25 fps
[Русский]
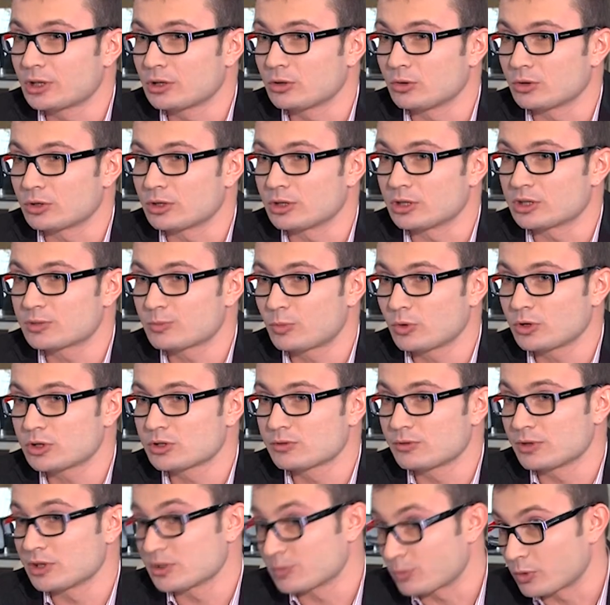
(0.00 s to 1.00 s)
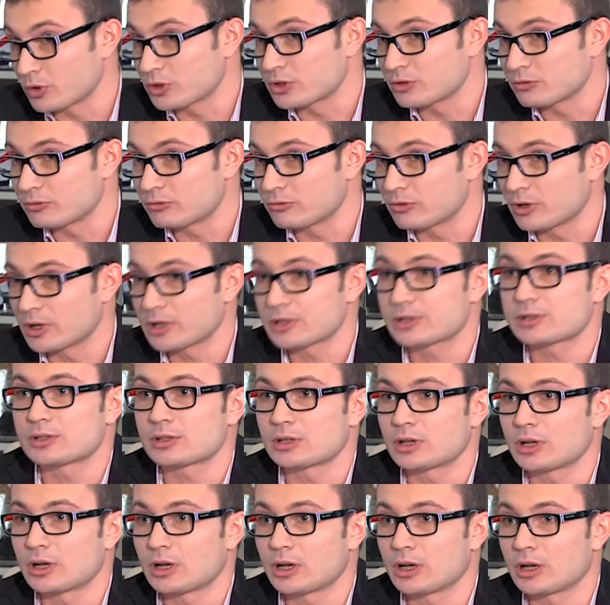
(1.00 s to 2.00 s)
технологии использовались против
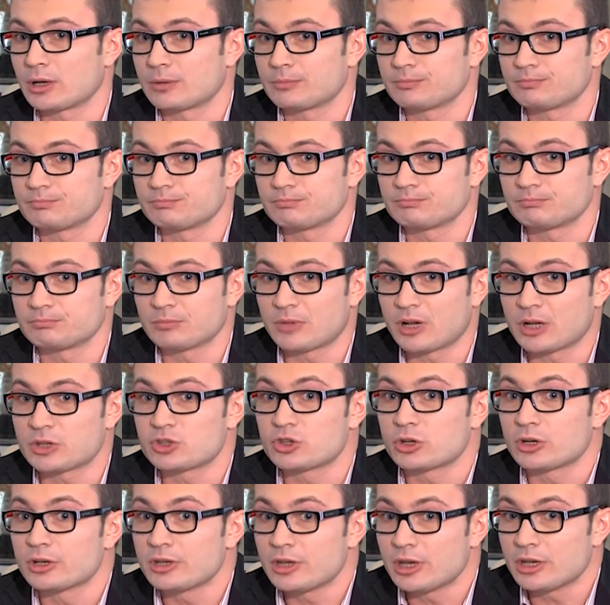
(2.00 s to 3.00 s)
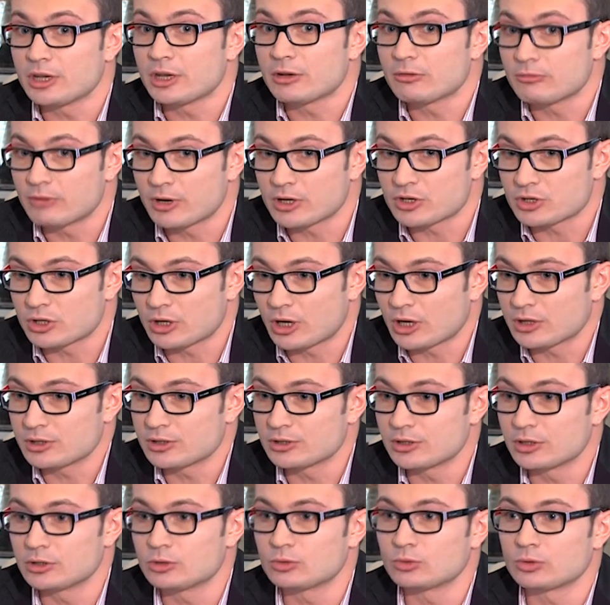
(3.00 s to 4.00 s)
вас, а, очернение вашей
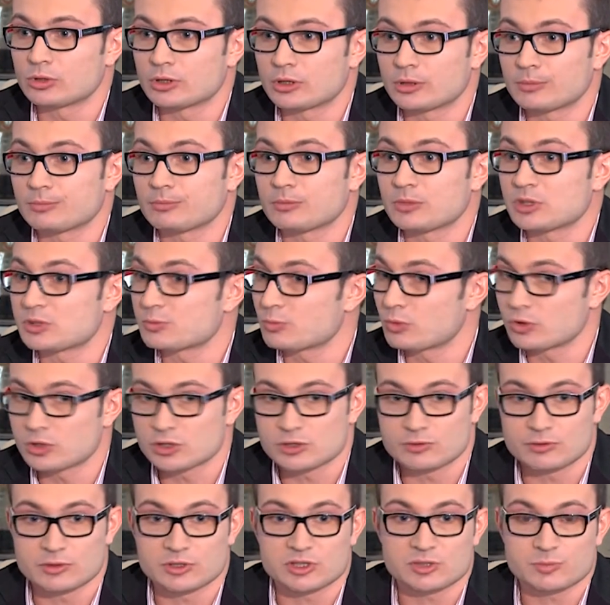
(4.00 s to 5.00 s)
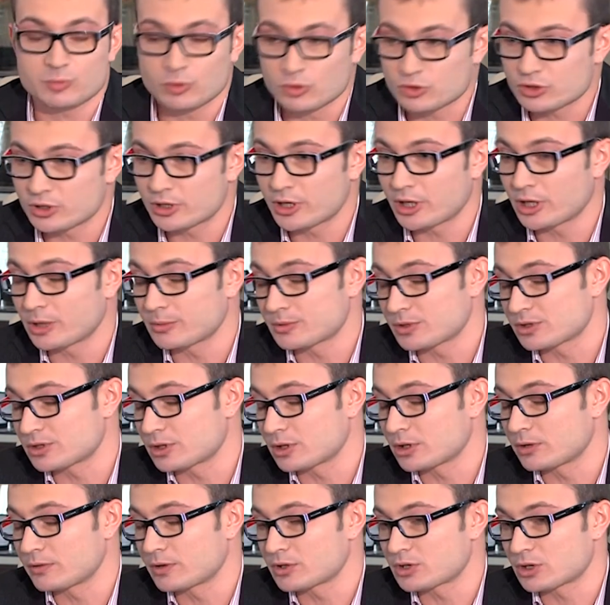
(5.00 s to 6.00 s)
кандидатуры использовалось сплошь и рядом
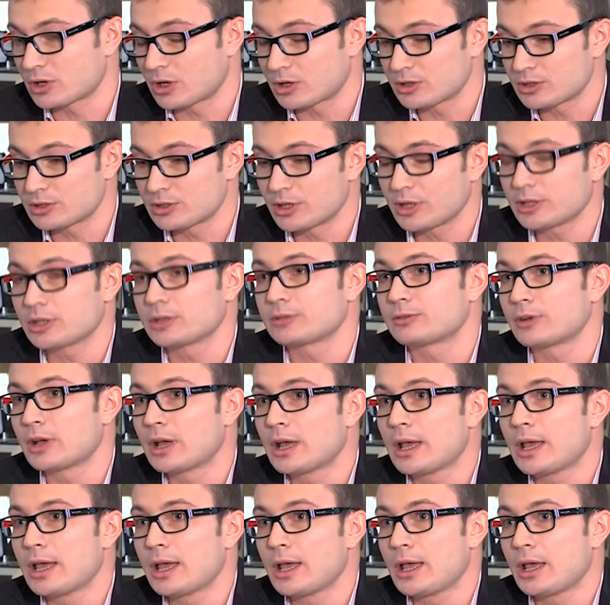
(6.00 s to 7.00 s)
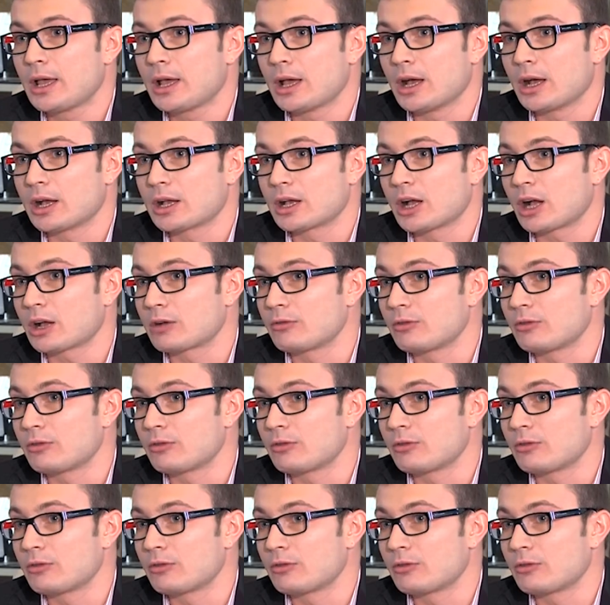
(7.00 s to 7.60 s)
со стороны ваших кандидатов. А